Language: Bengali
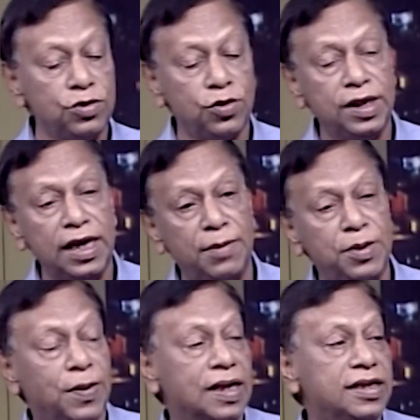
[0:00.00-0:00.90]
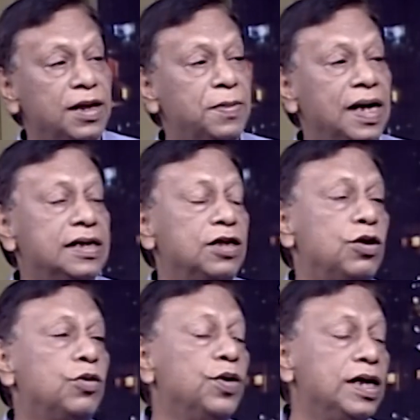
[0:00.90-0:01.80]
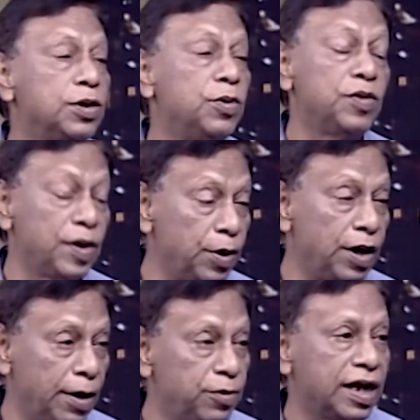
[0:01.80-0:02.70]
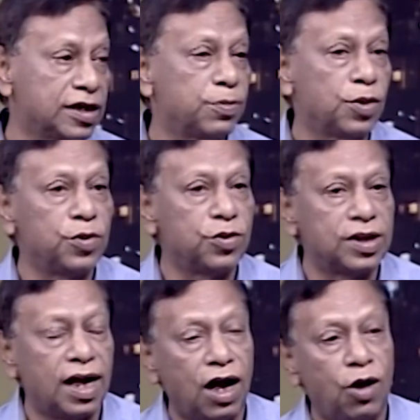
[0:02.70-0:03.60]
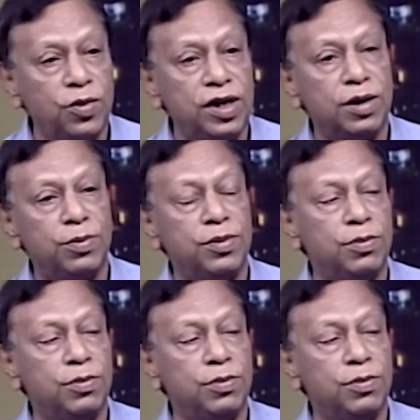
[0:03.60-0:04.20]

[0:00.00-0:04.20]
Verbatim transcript: যদি আমি প্রার্থীতা পেয়ে যাই তাহলে হয়ে যাবো এমন একটা প্রবণতা আওয়ামী লীগের